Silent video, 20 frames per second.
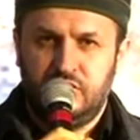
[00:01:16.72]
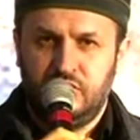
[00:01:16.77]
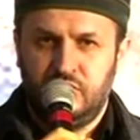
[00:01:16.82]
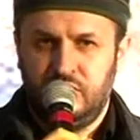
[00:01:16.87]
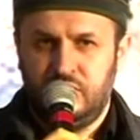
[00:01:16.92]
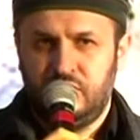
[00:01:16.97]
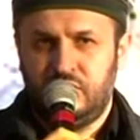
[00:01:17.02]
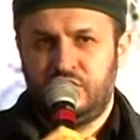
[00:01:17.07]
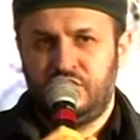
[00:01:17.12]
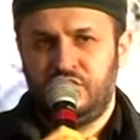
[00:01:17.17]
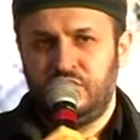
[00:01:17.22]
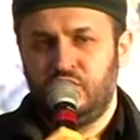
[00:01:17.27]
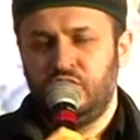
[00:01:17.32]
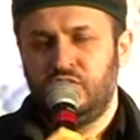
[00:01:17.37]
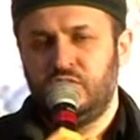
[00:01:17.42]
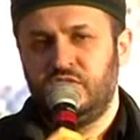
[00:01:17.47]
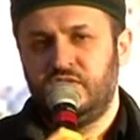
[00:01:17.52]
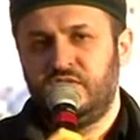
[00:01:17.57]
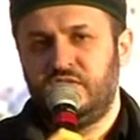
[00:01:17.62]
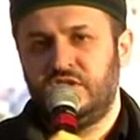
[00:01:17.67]
то, к
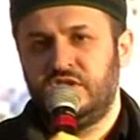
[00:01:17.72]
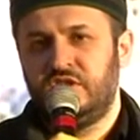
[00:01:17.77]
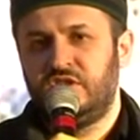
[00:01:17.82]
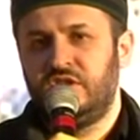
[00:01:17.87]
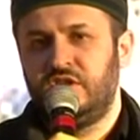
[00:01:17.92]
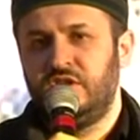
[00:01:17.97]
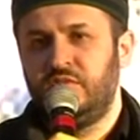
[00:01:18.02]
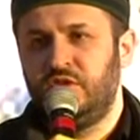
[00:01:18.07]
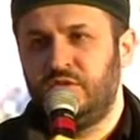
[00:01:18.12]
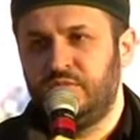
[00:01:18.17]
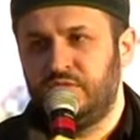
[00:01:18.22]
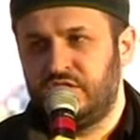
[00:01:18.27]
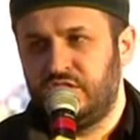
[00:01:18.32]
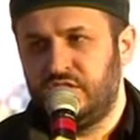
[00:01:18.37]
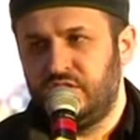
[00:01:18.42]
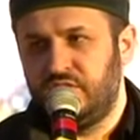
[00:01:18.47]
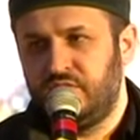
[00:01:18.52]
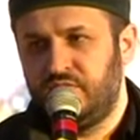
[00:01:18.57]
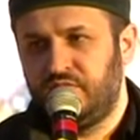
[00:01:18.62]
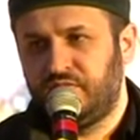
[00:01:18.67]
чему мы все
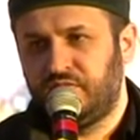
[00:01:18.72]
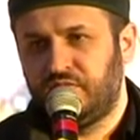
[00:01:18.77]
стремимся –